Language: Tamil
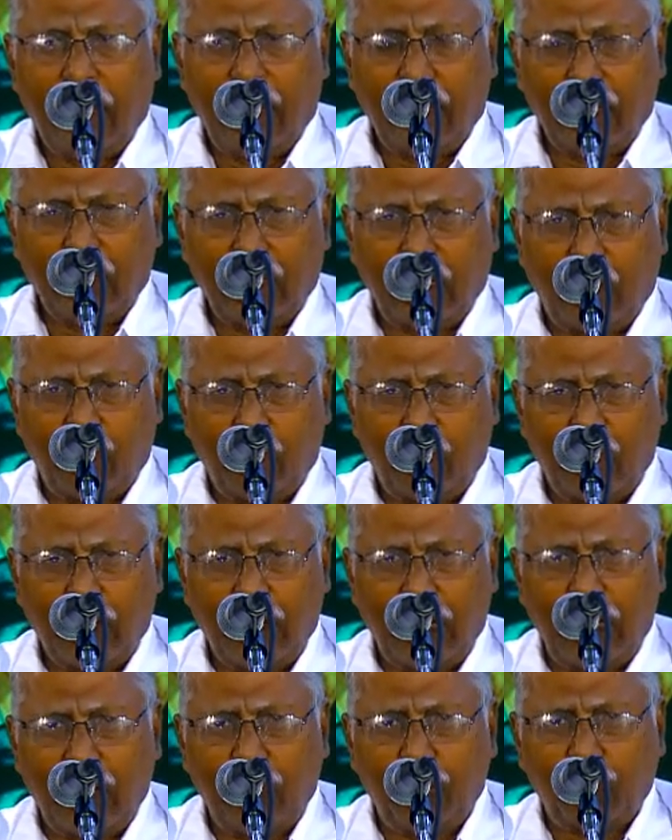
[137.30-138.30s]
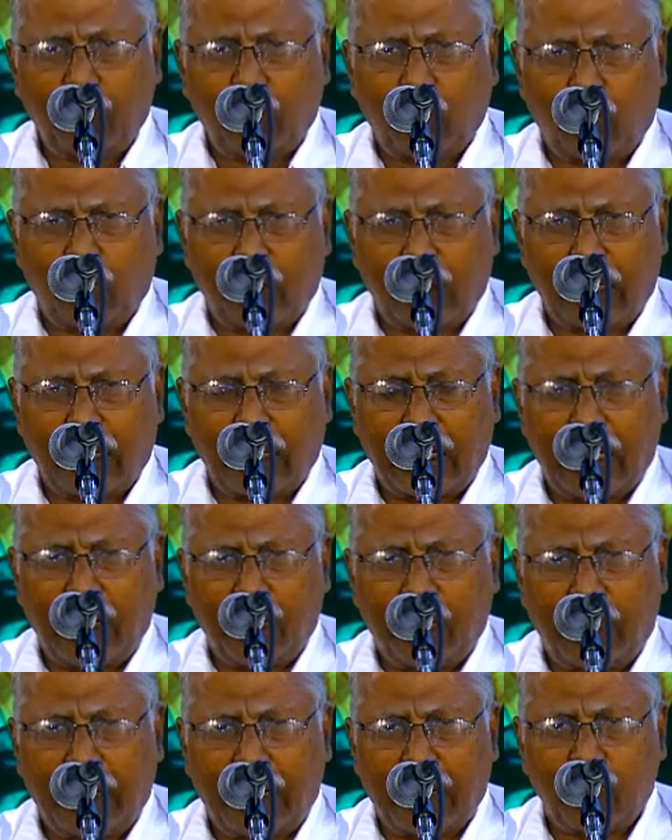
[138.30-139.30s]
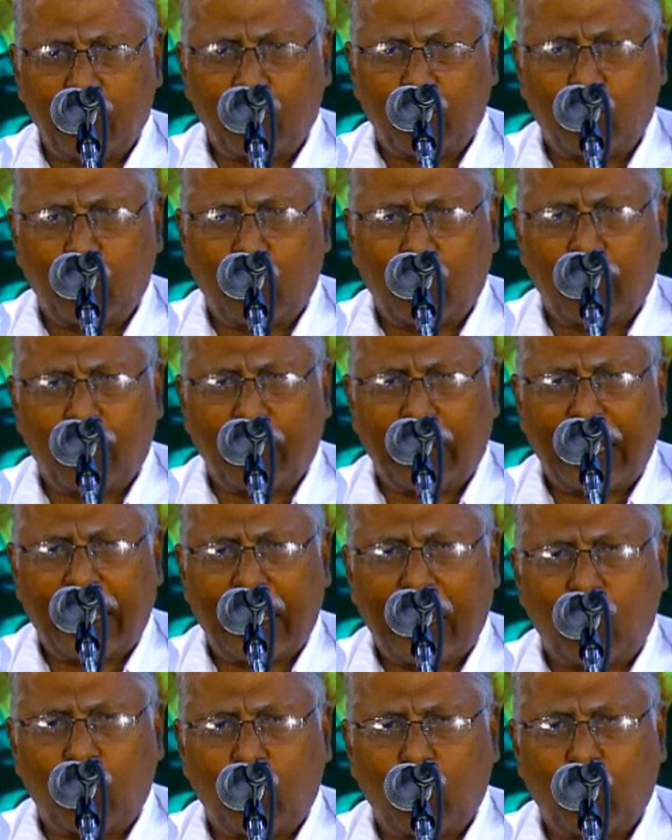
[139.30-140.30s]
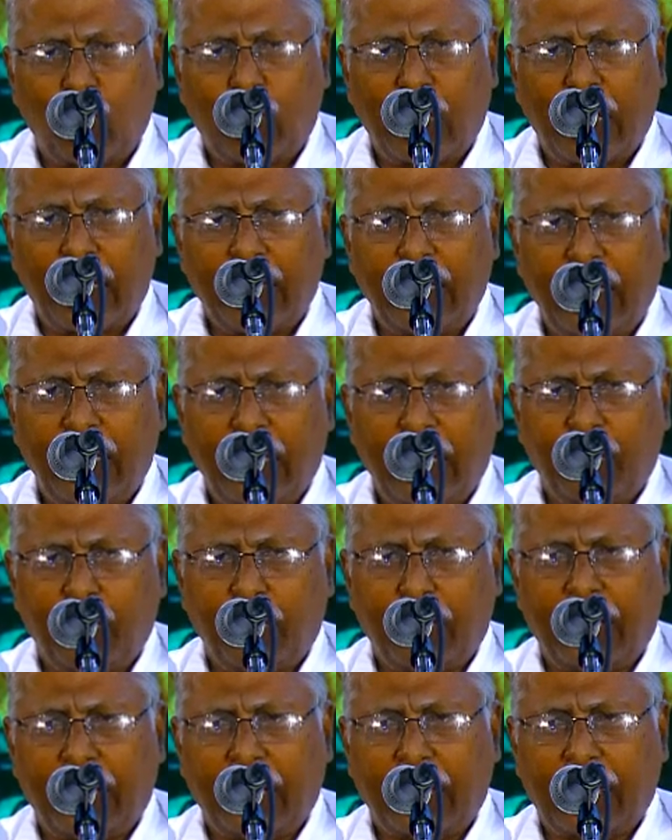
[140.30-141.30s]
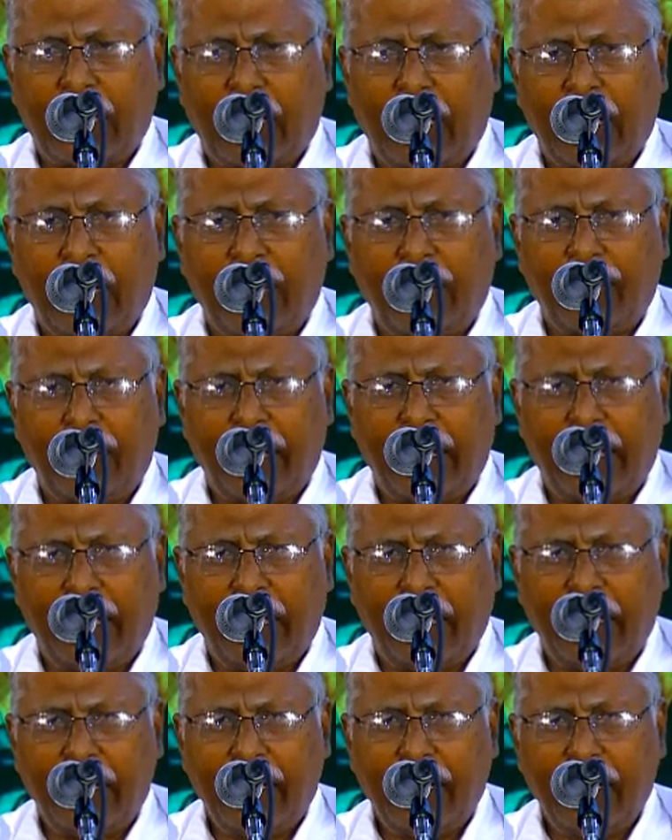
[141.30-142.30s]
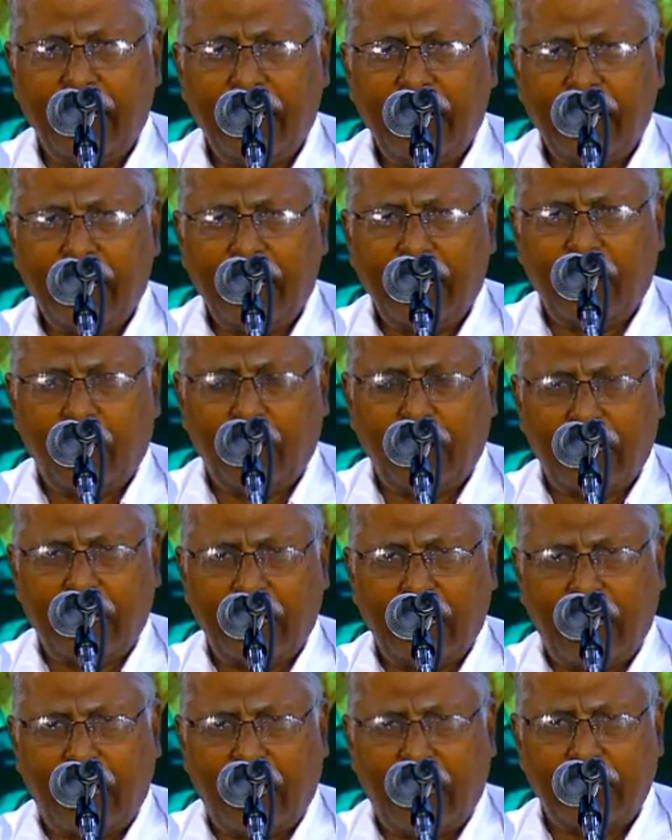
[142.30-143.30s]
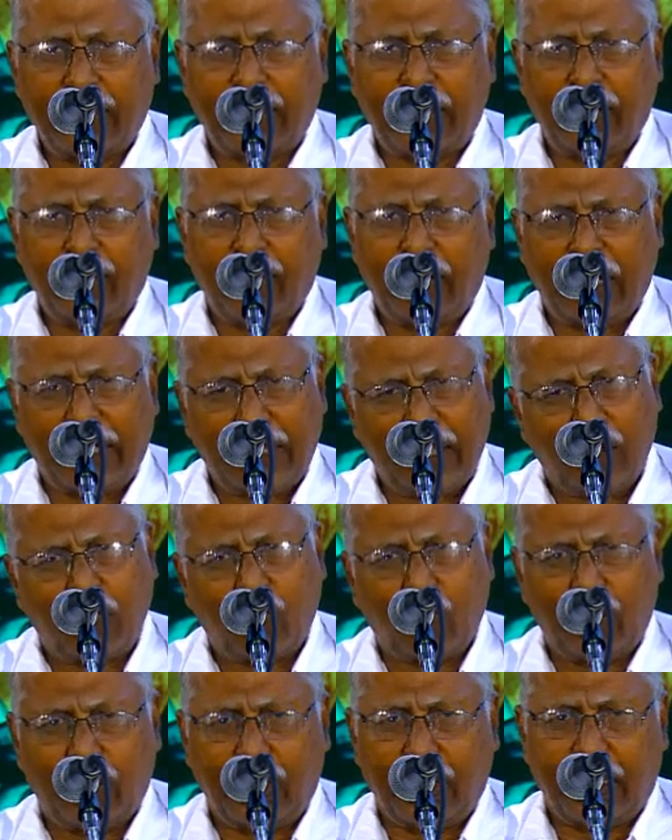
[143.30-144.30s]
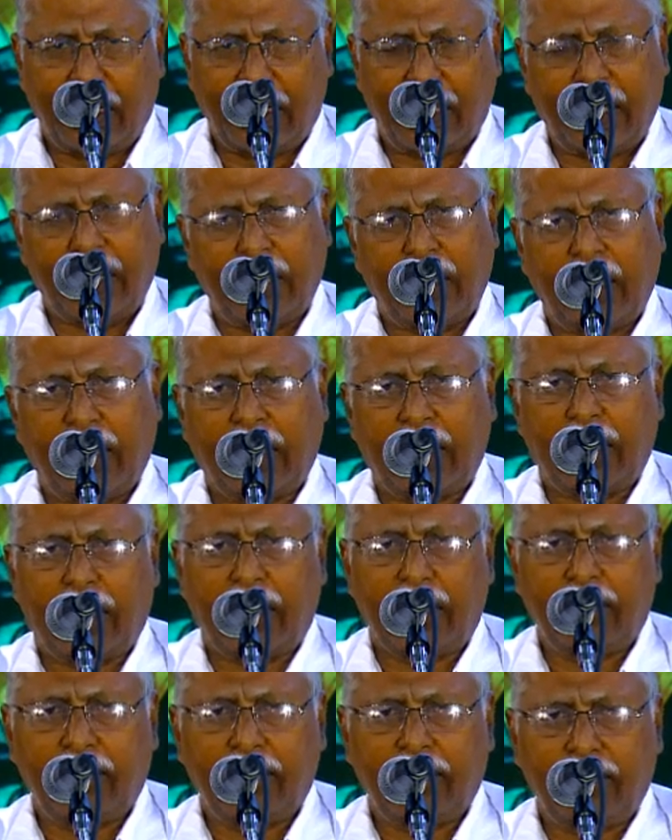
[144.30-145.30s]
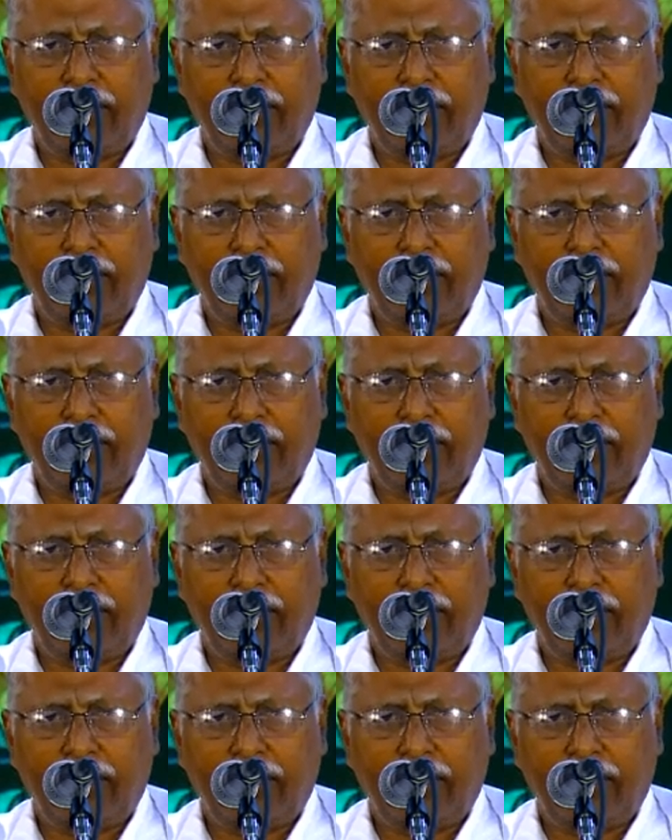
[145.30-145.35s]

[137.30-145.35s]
இருந்த போதிலும் தொண்டர்கள் மனம் சோர்வடையக்கூடாது என்பதற்காகவே நமக்கு ஆசி வழங்கி கொண்டு இருக்கின்றார்கள்